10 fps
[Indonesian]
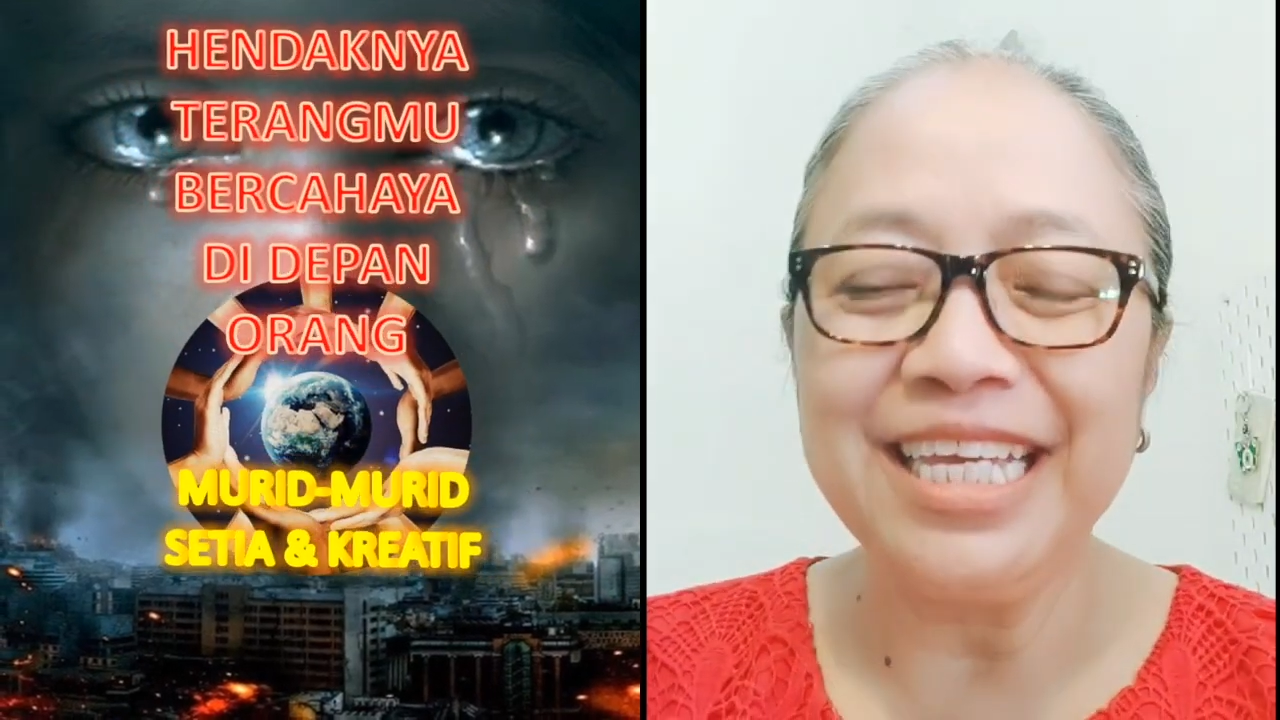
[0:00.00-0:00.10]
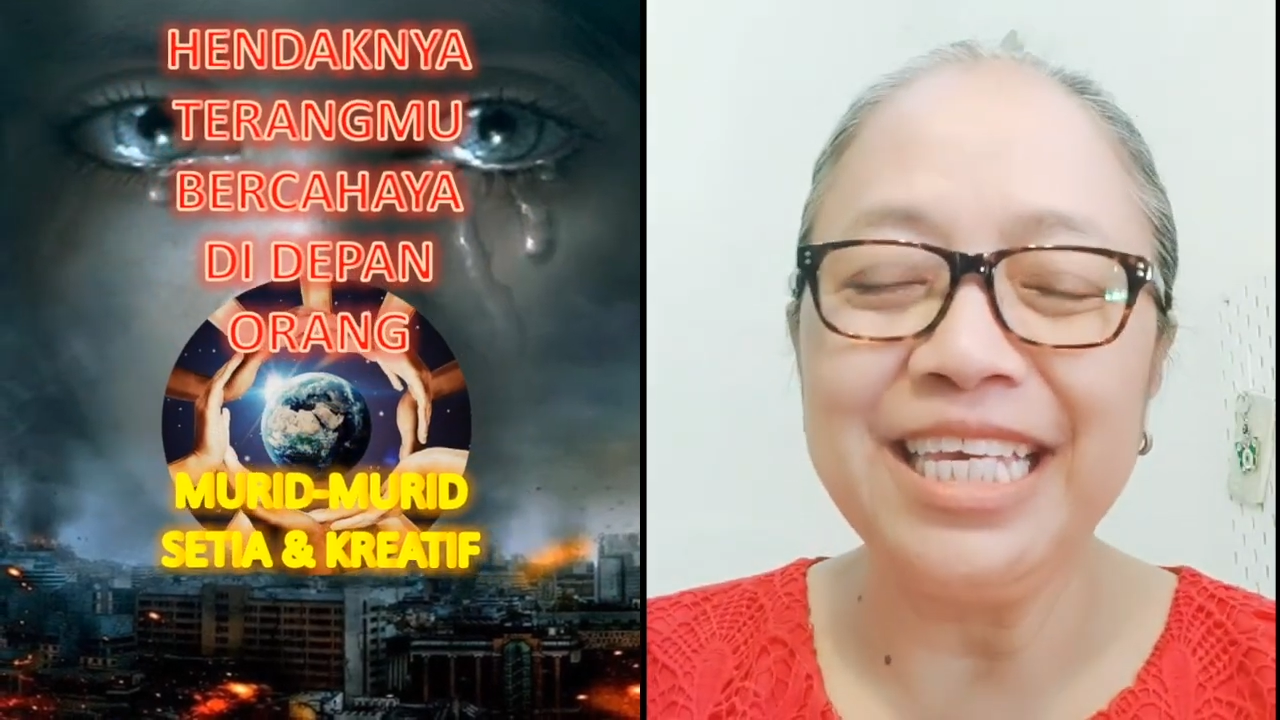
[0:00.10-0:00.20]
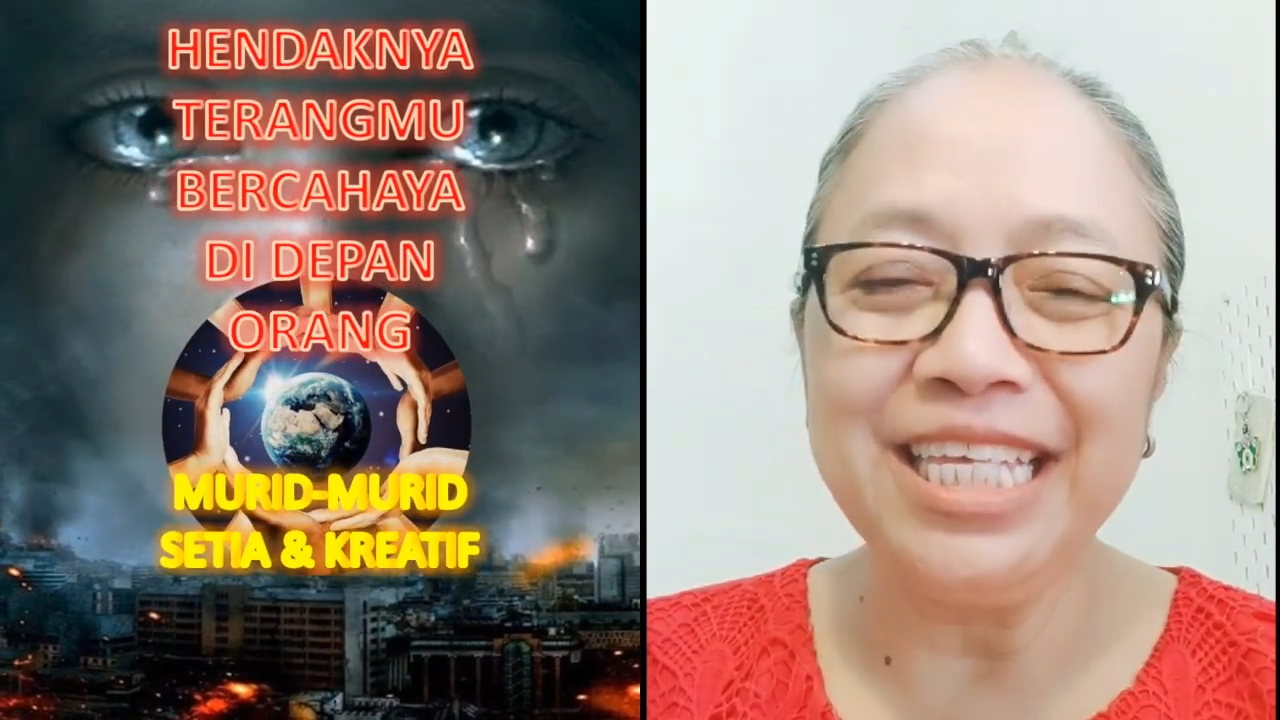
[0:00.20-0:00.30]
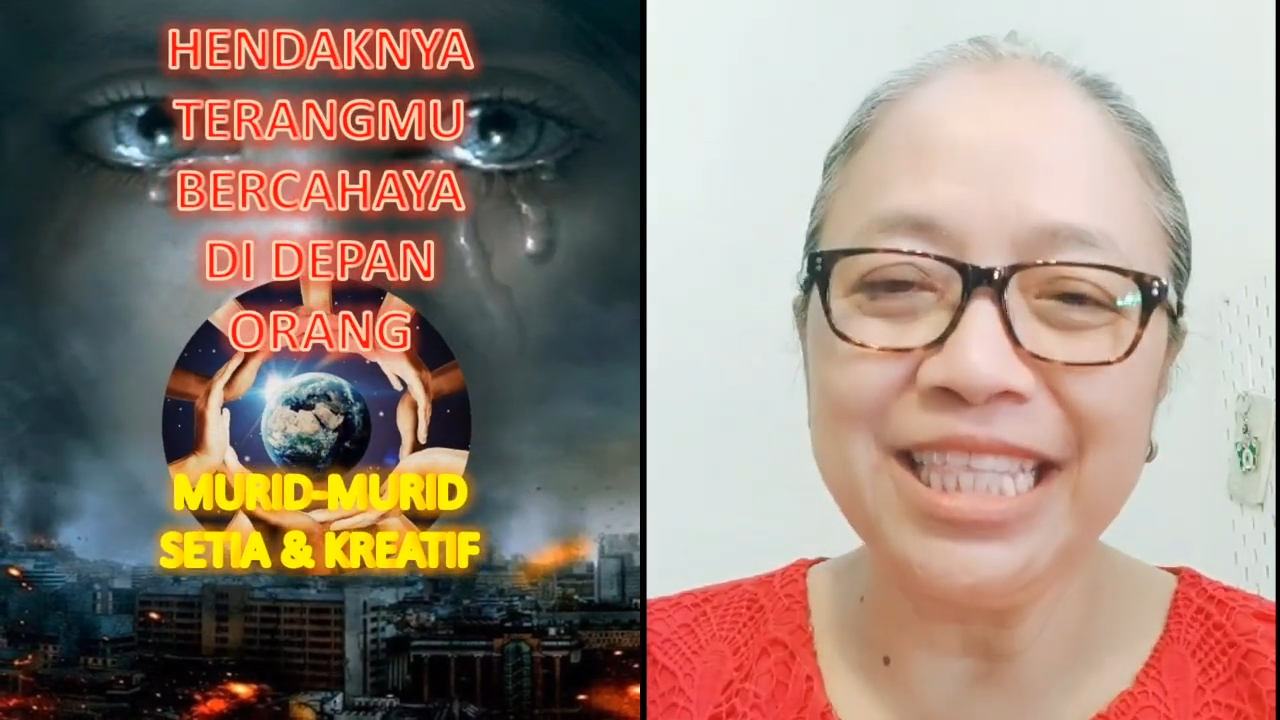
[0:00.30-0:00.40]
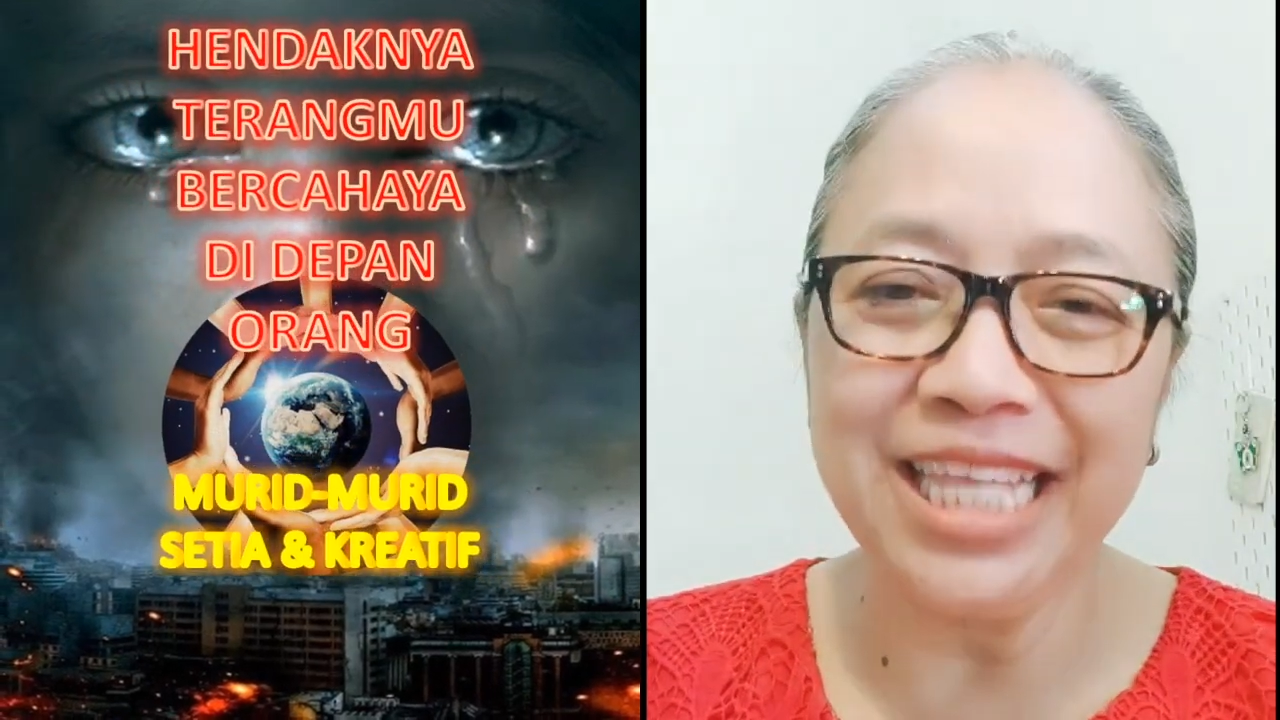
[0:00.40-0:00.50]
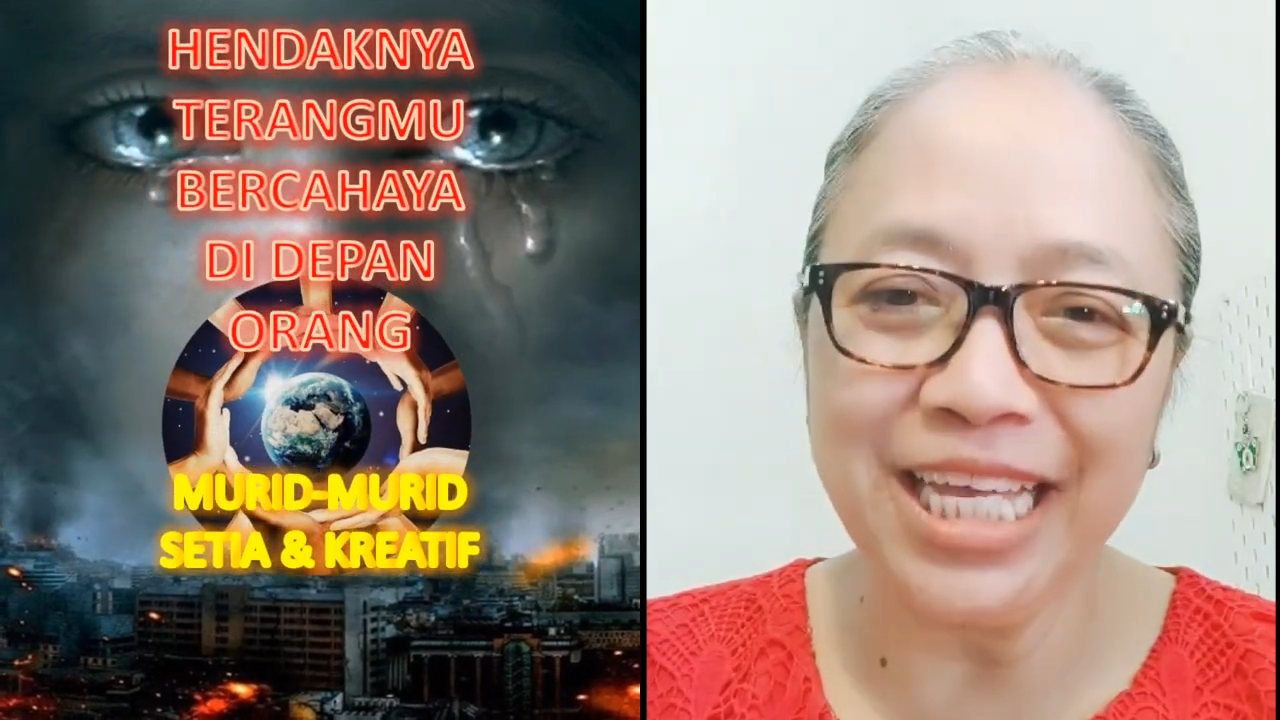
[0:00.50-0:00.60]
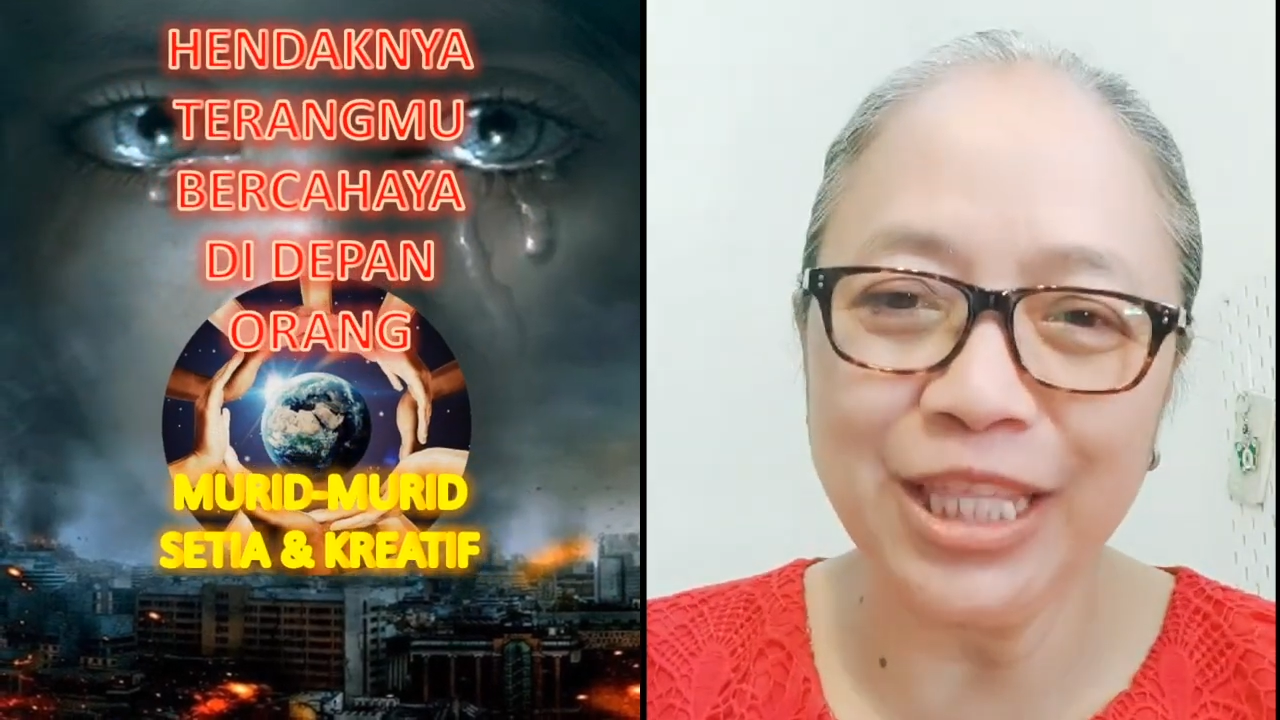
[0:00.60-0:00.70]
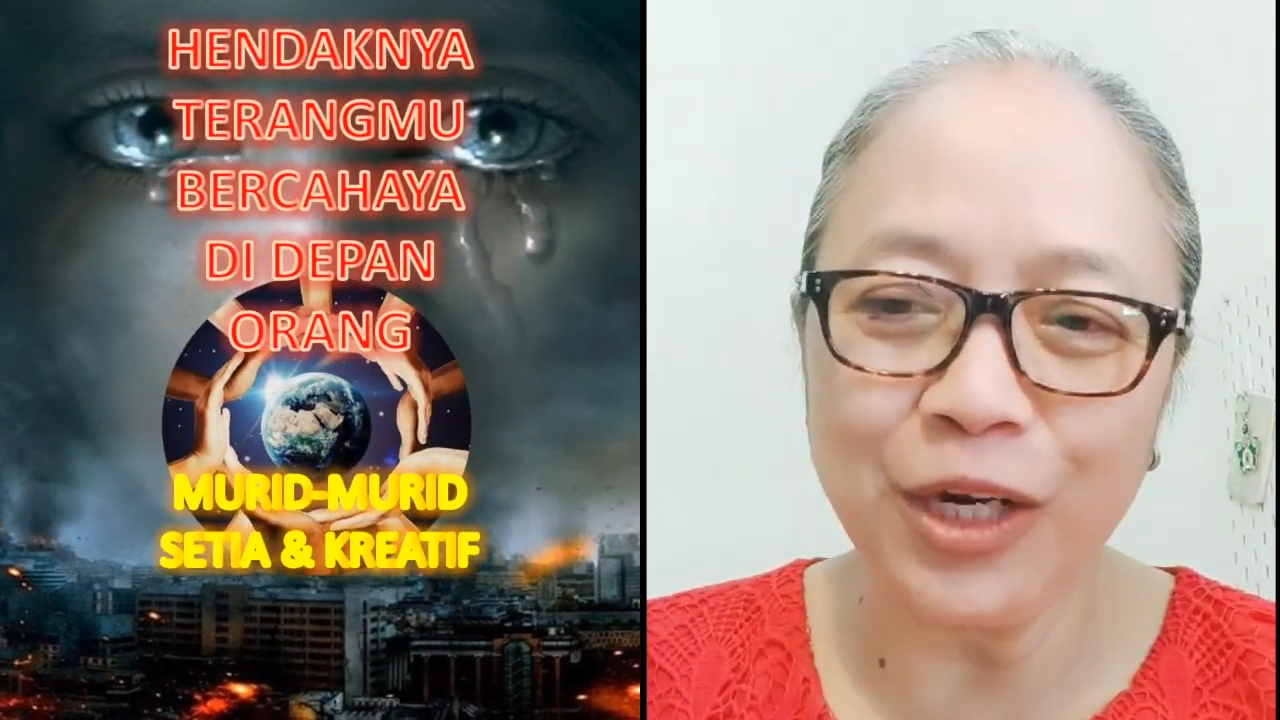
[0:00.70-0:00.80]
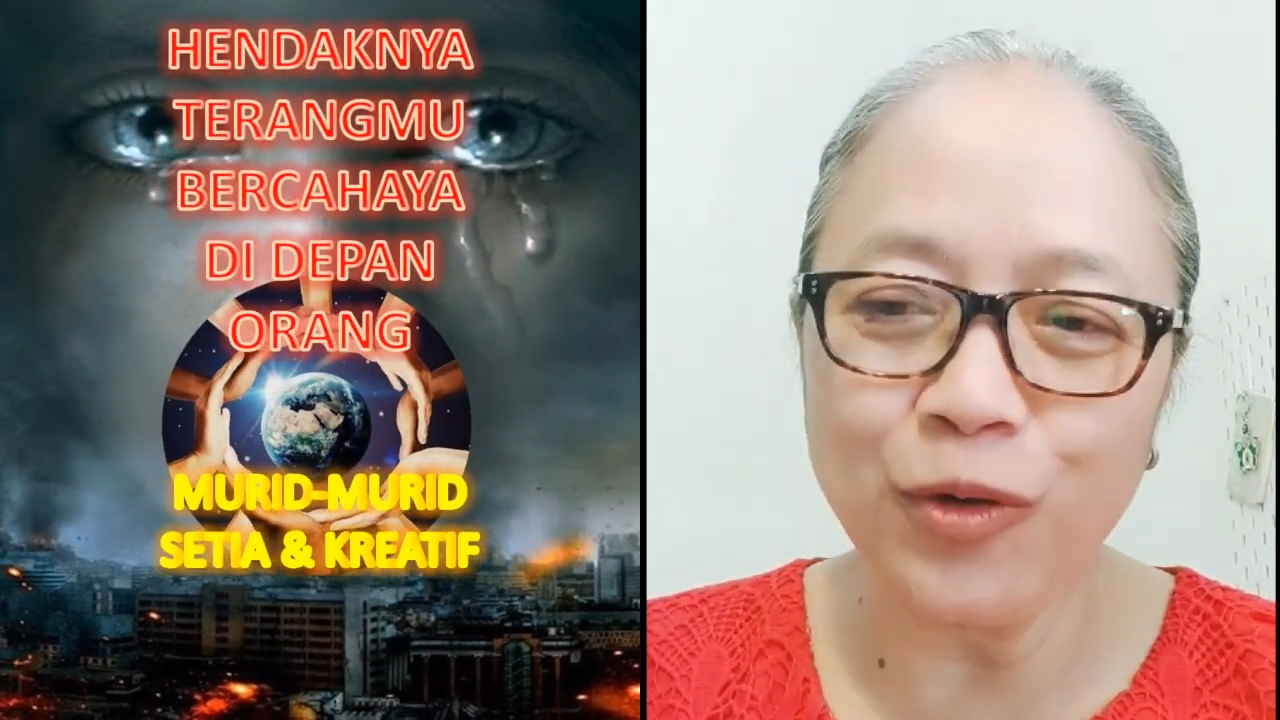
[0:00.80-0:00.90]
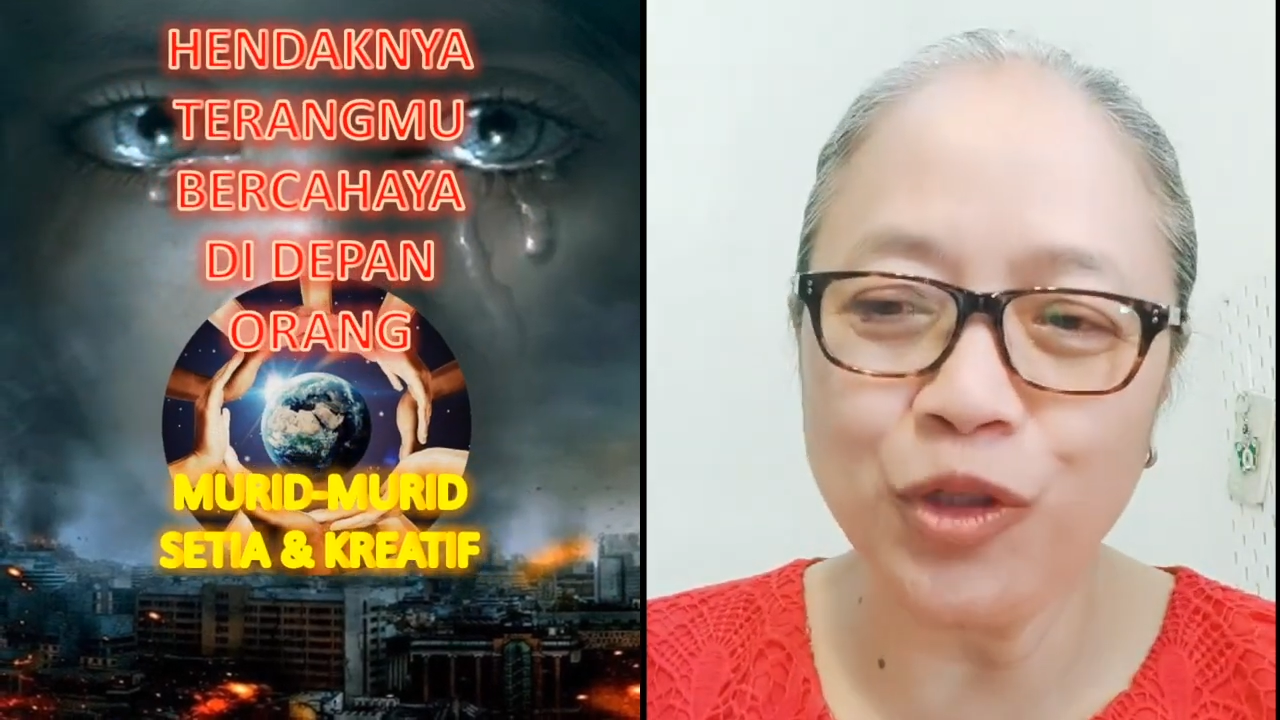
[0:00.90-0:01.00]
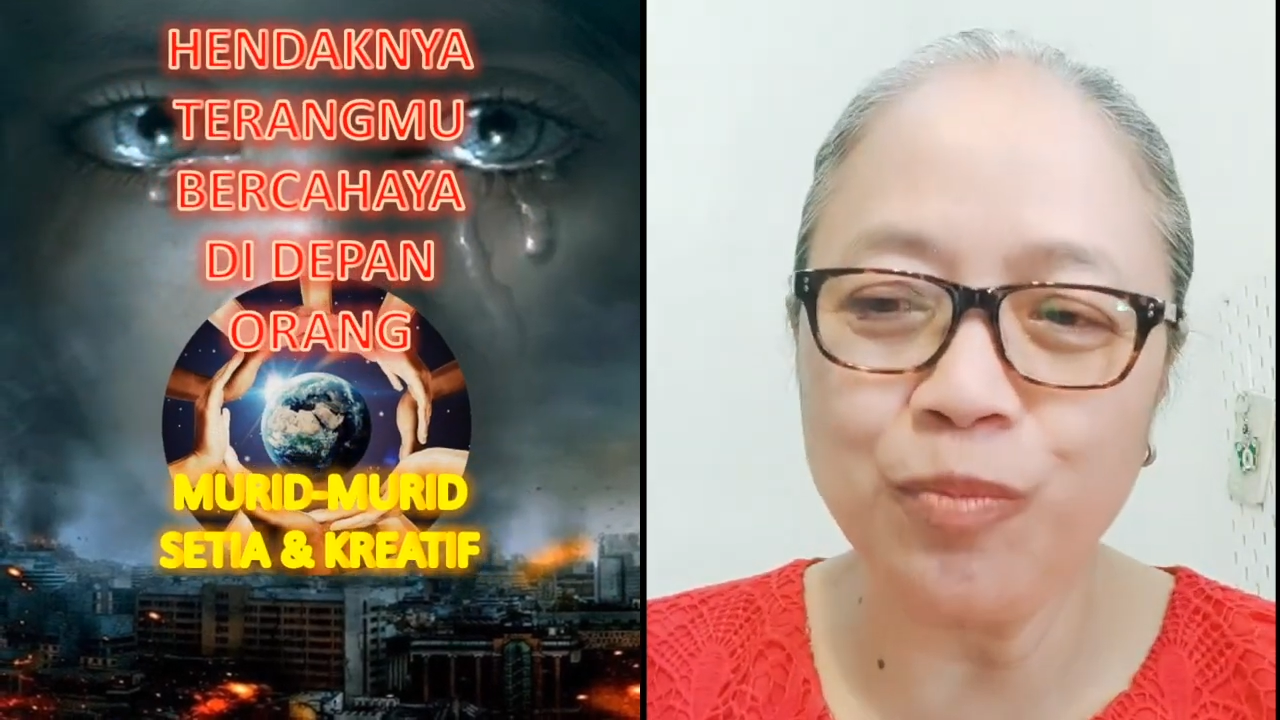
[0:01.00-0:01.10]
kita terus